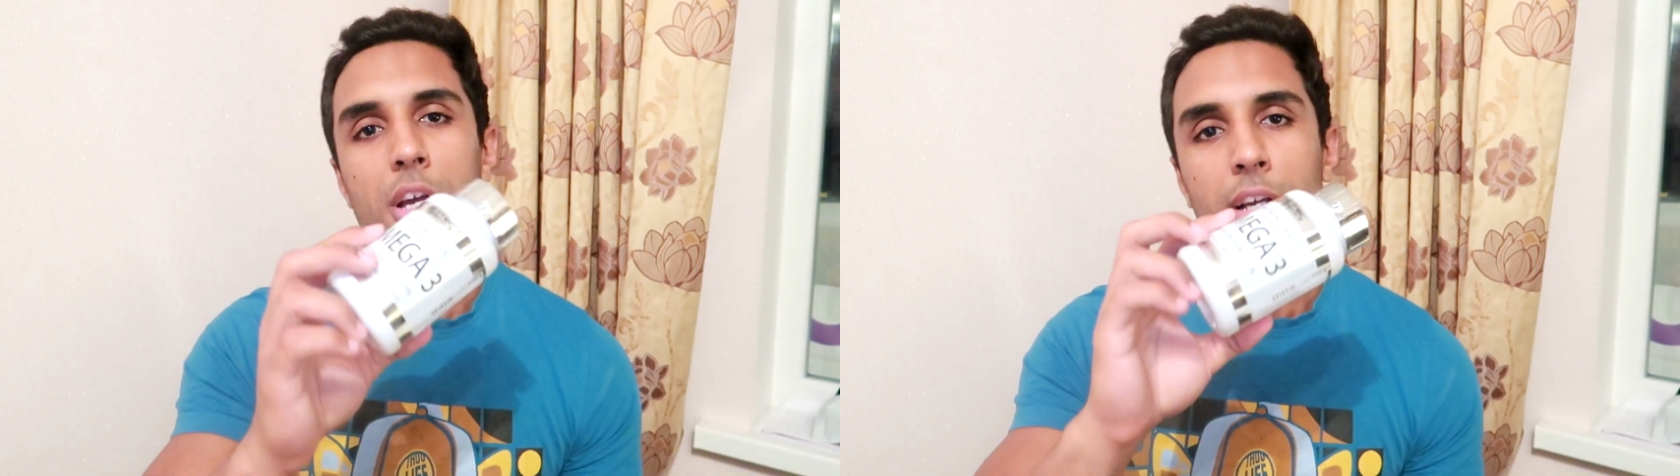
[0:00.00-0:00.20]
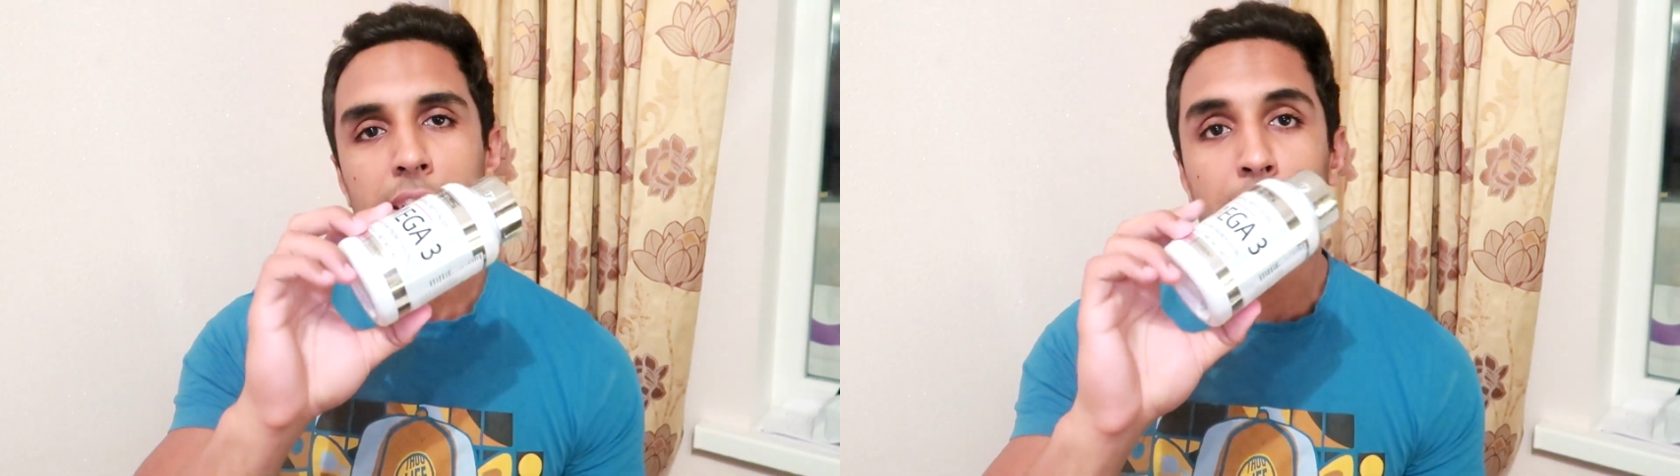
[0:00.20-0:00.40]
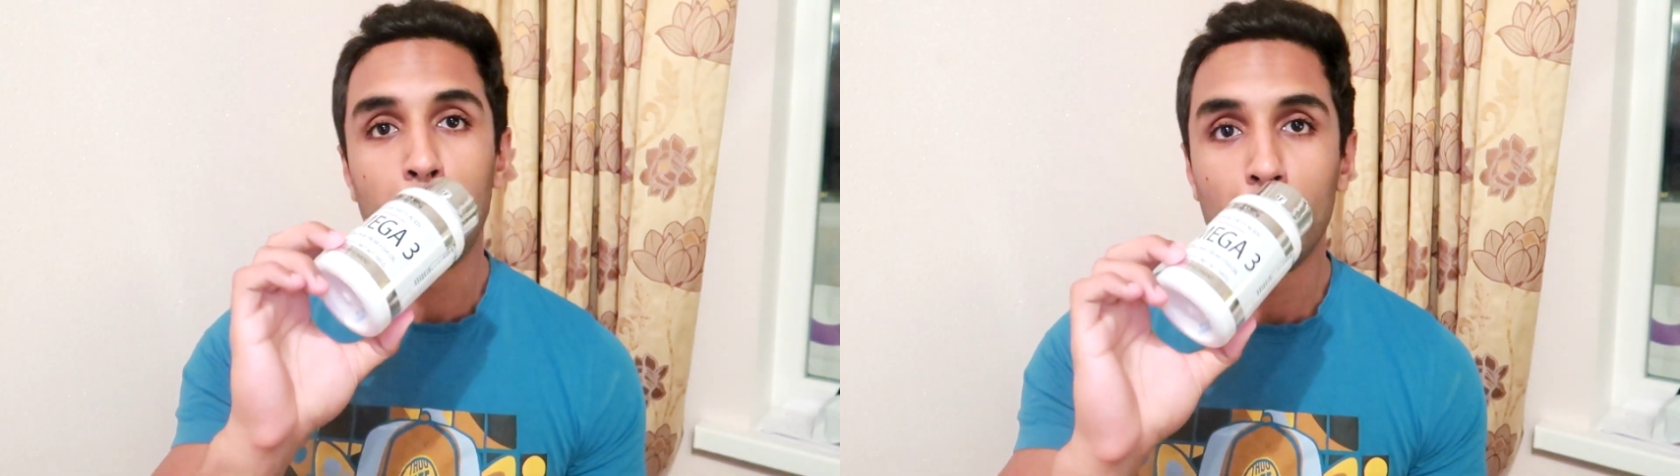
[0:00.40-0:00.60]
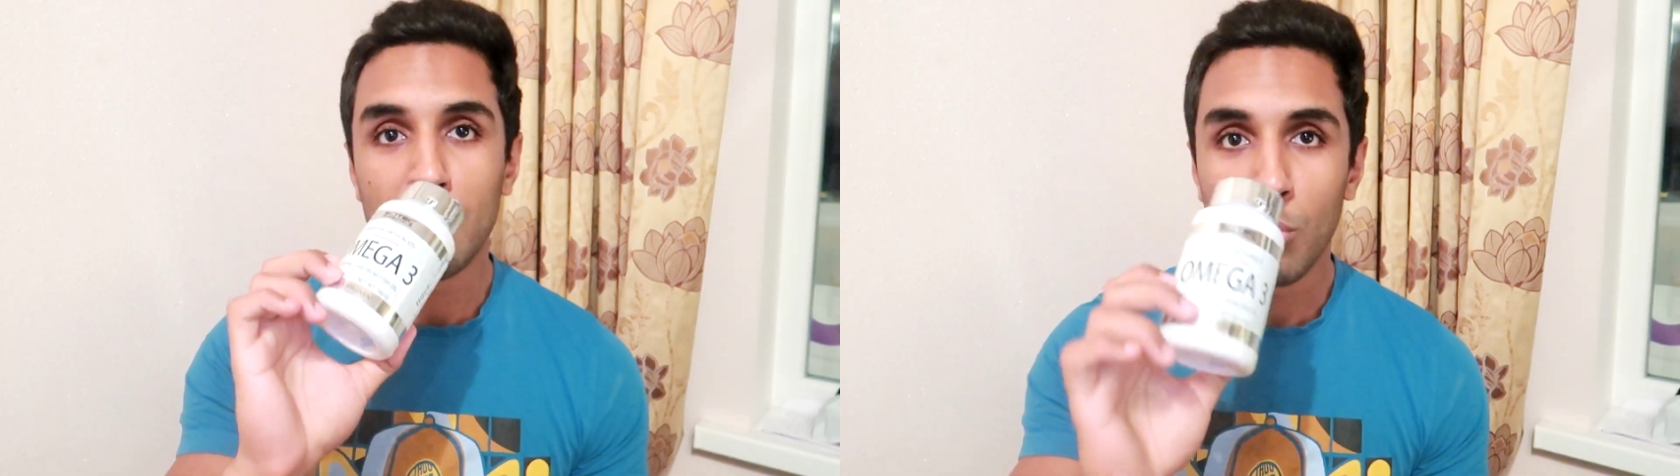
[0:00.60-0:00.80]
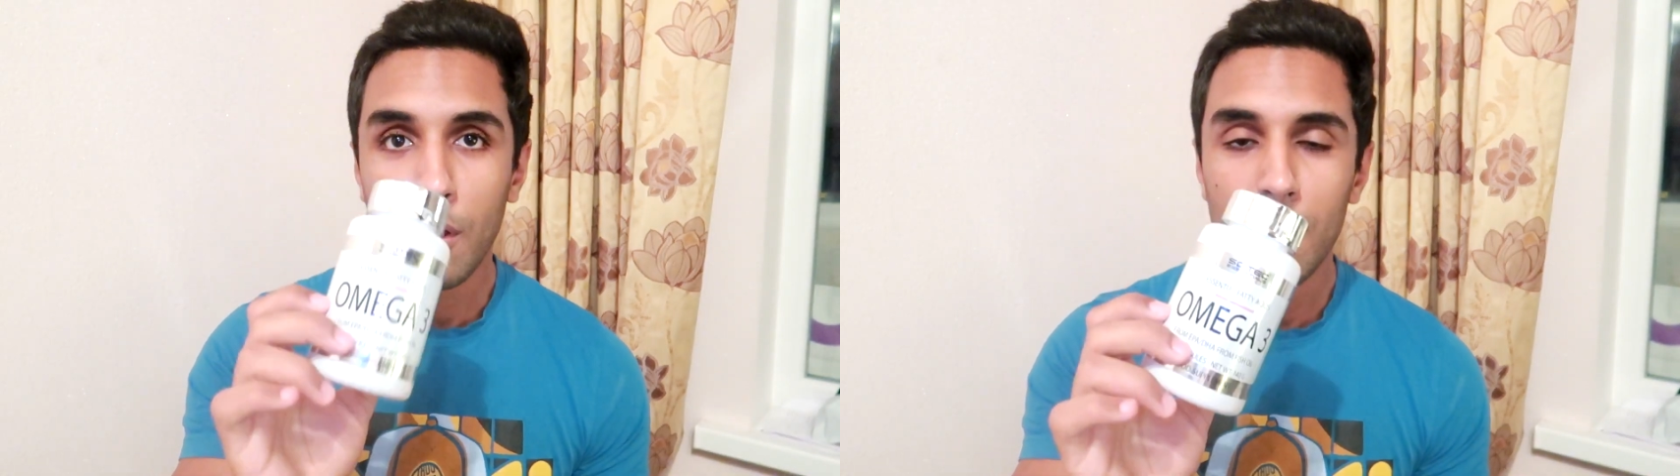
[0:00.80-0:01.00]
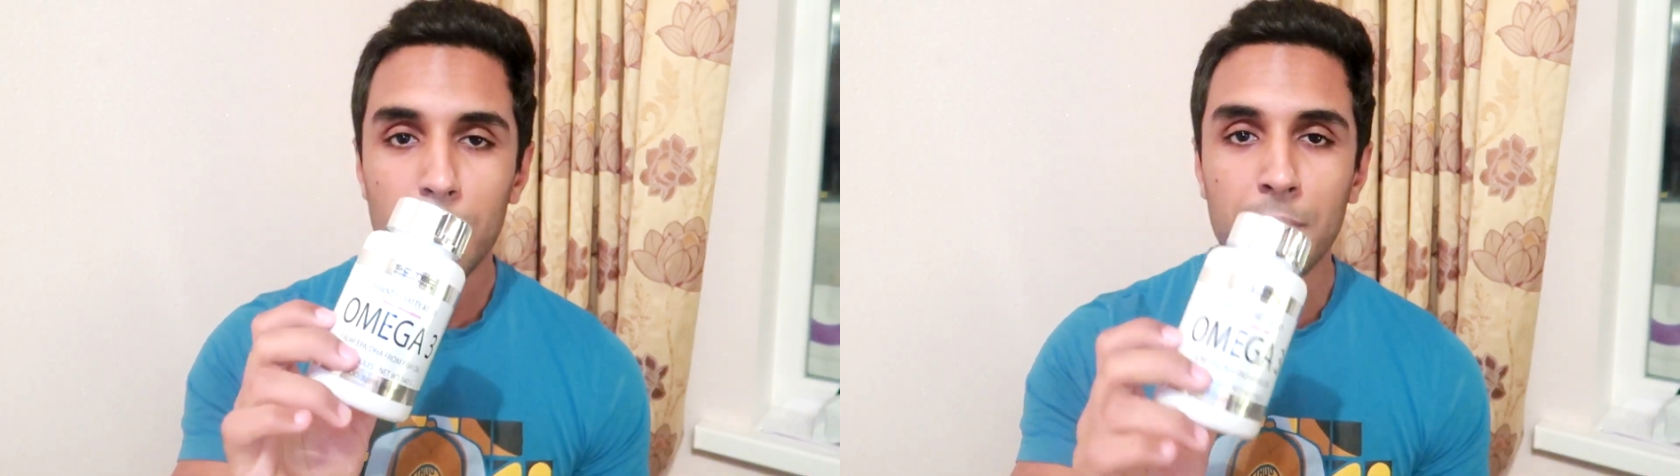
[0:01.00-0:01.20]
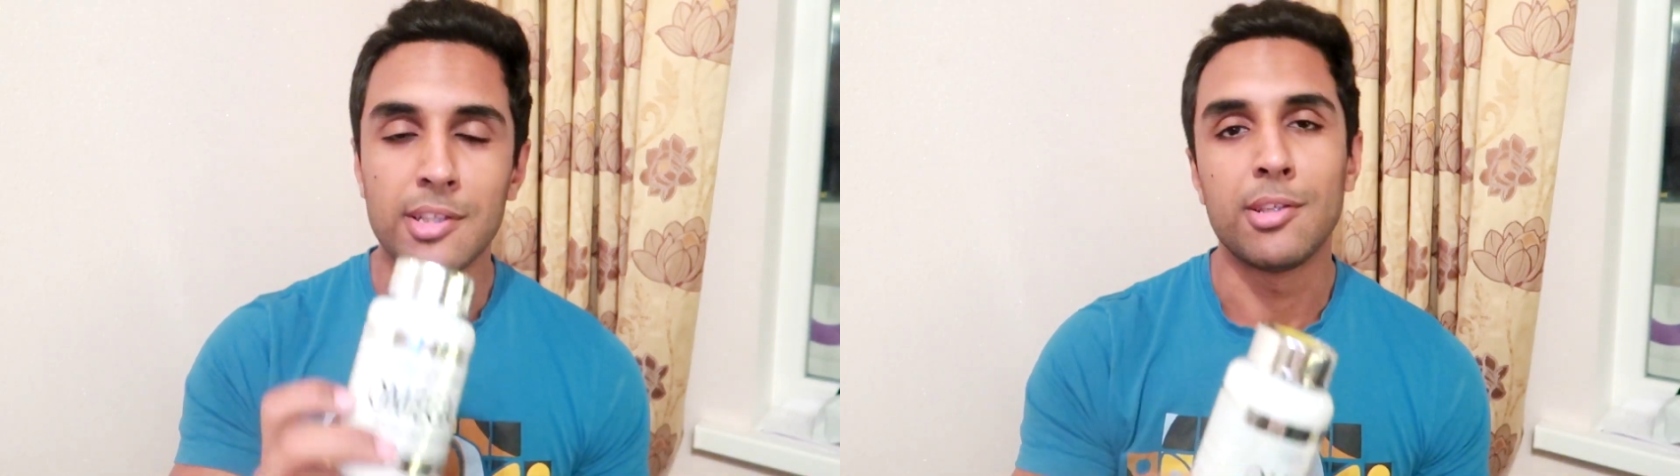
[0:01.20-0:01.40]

كي سيبورتيو القلب كي